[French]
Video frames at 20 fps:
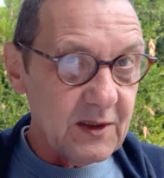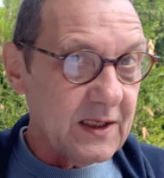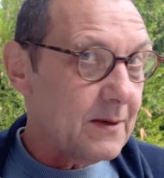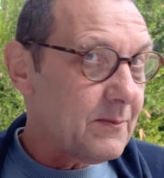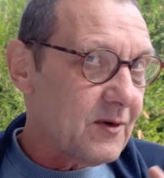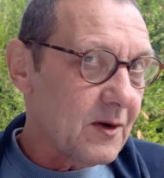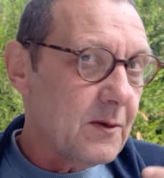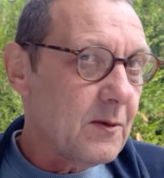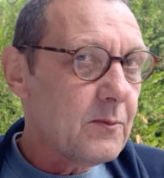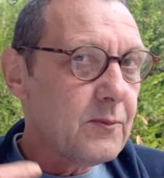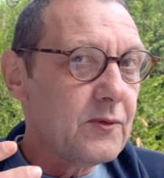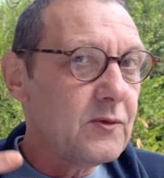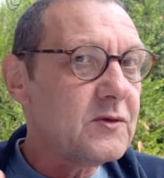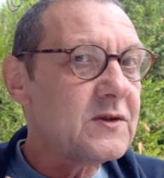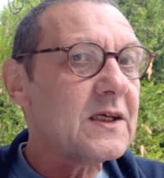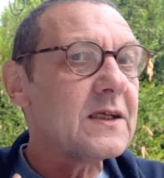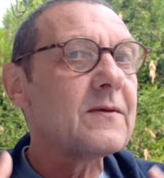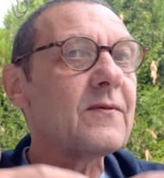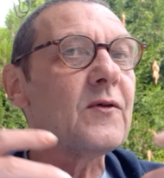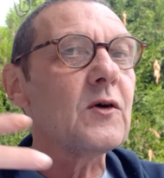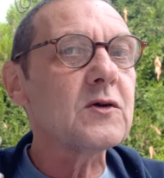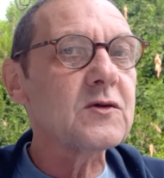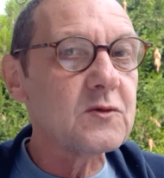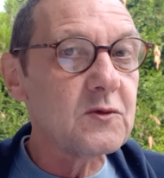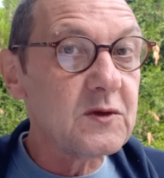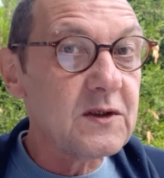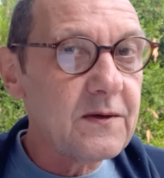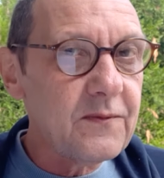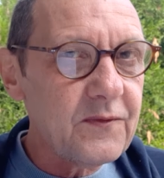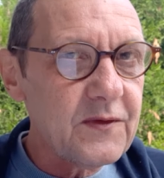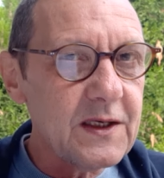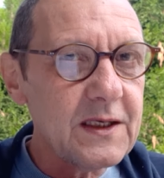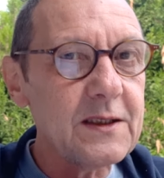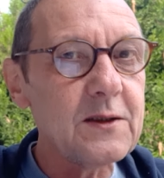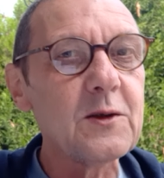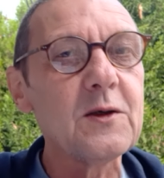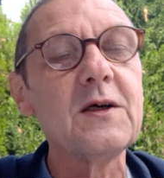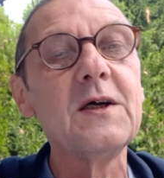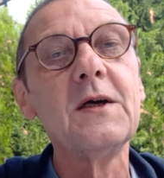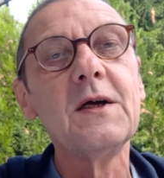il n'y a vraiment plus cette force unifiée
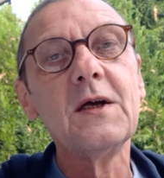de,